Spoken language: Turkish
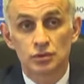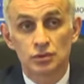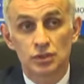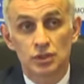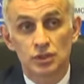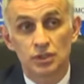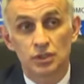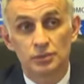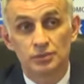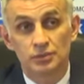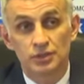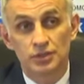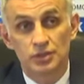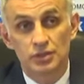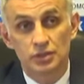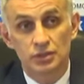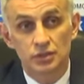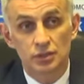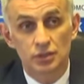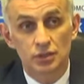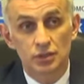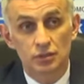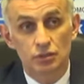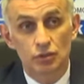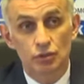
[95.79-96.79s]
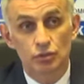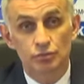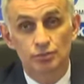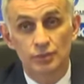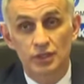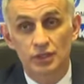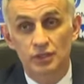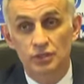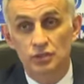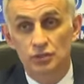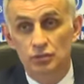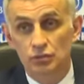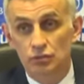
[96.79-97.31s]
Kendi pisliklerini
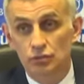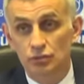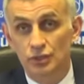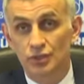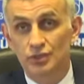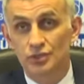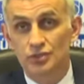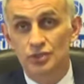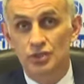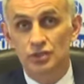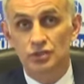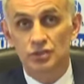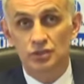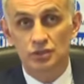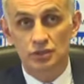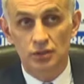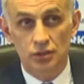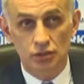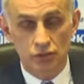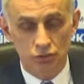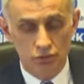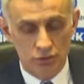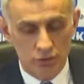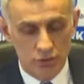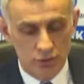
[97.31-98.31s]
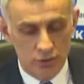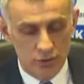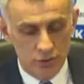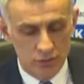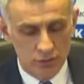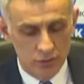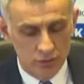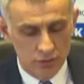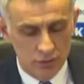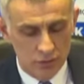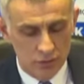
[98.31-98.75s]
örtmek için onun endişesini taşıyorlar.